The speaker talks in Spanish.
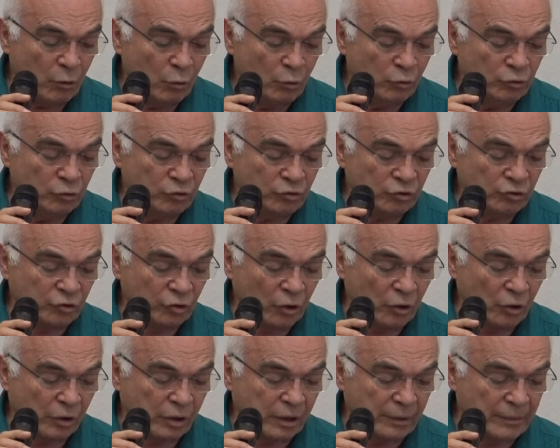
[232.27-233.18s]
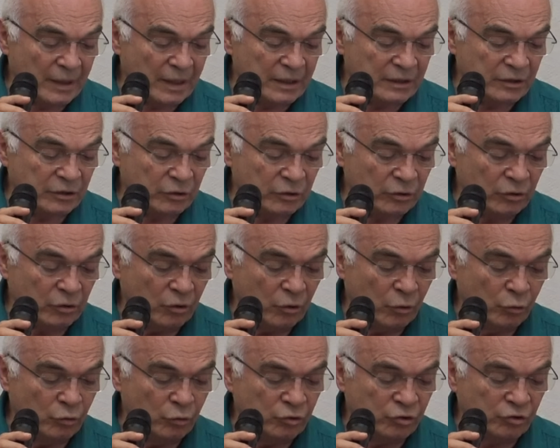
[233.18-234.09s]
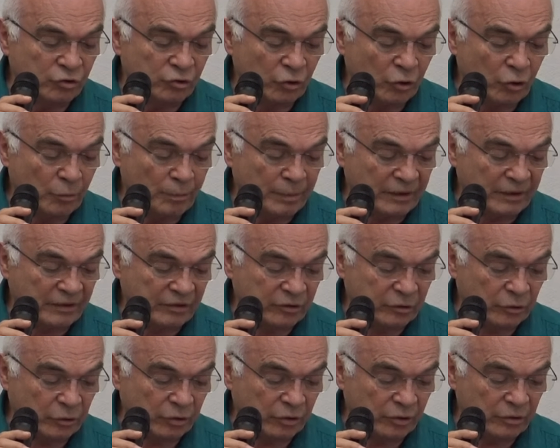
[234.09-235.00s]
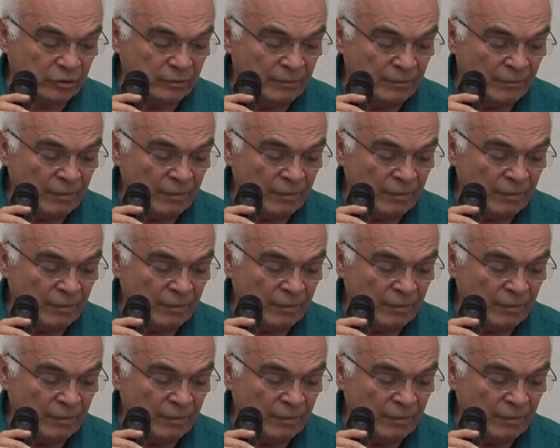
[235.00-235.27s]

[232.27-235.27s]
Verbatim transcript: un solo rebaño, un solo pastor.